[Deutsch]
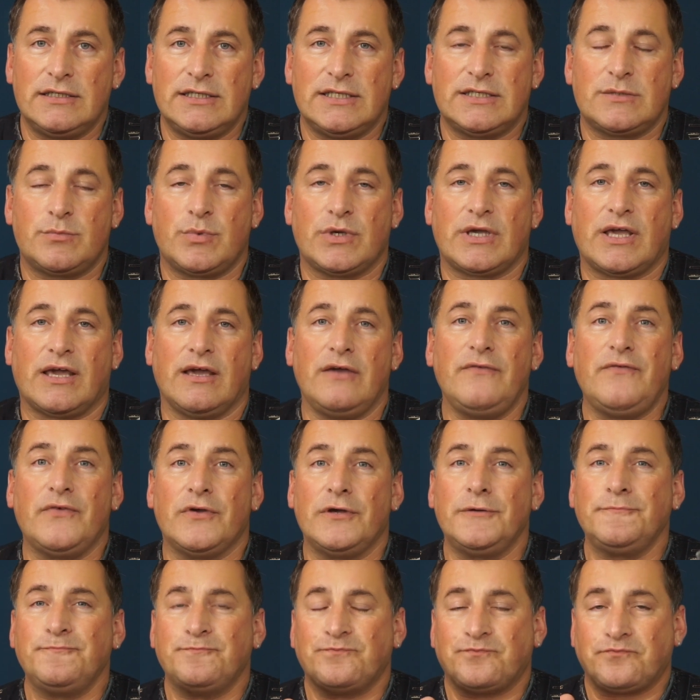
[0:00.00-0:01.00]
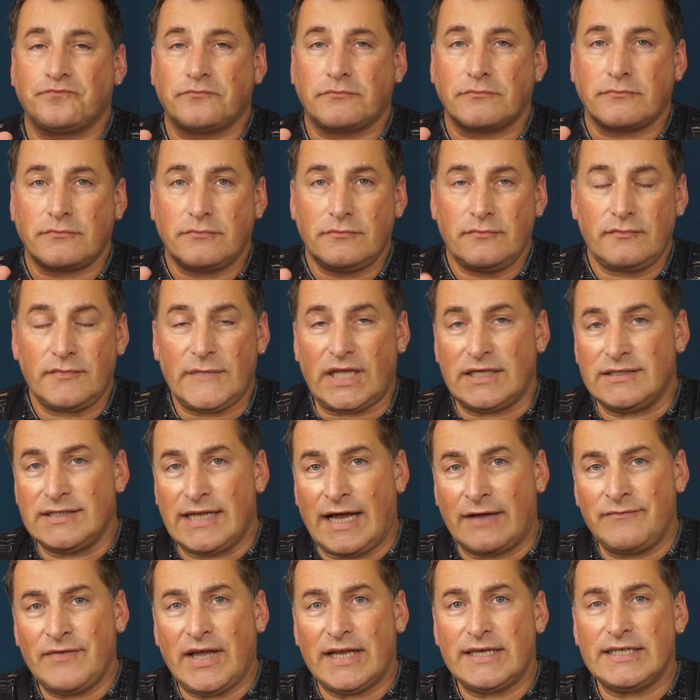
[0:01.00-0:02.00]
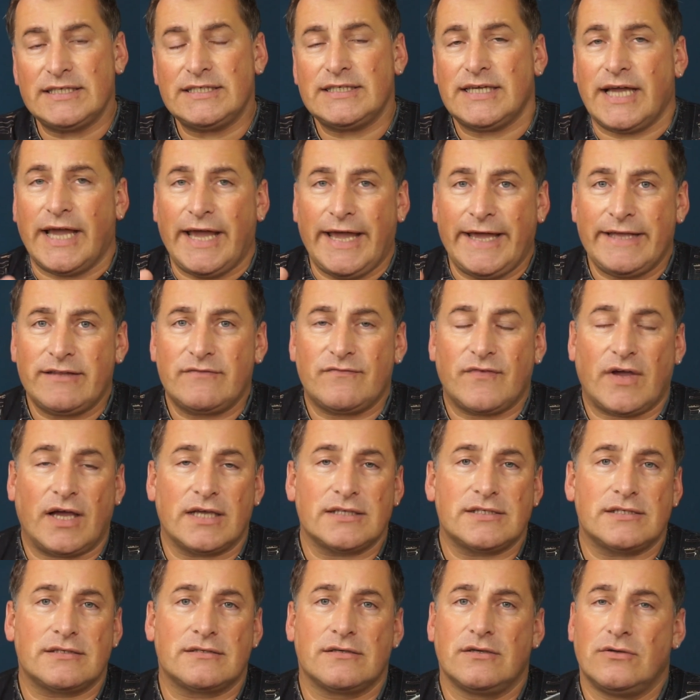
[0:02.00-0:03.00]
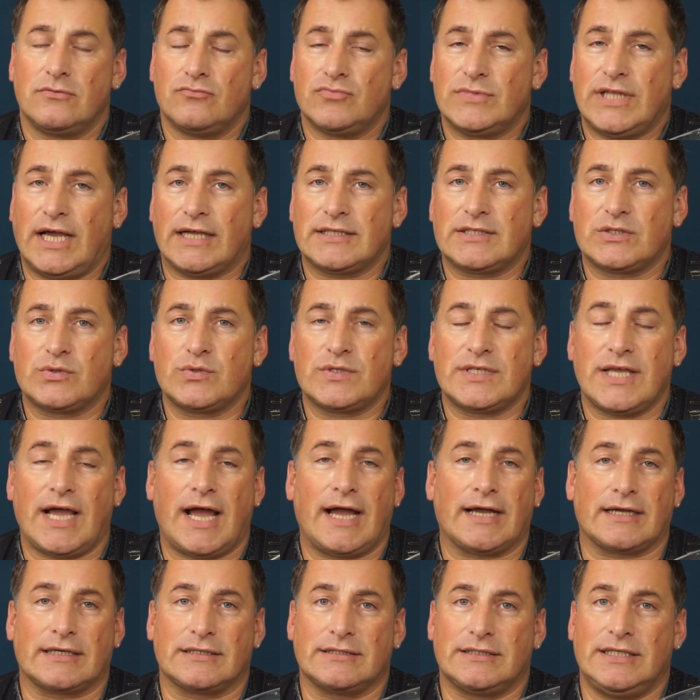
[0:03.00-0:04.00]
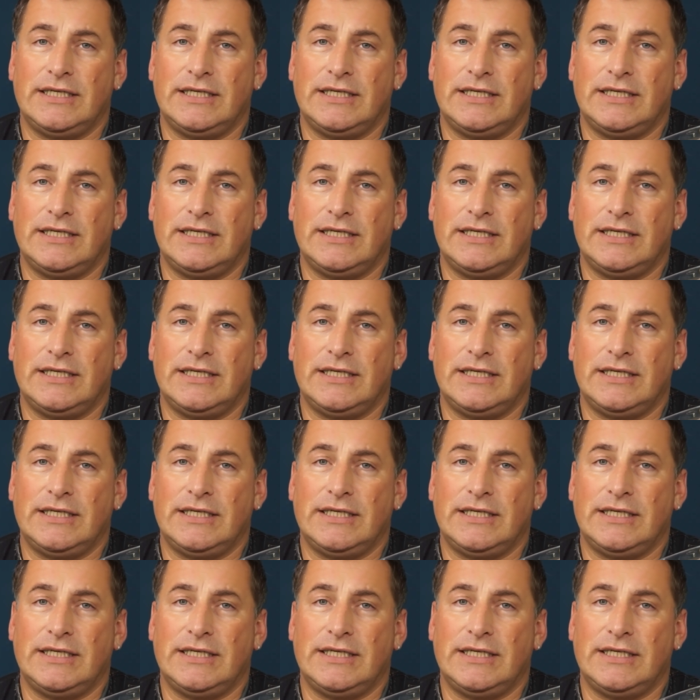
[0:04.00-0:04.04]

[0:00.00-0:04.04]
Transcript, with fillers: diese Begriffe, da werde ich etwas dazu sagen.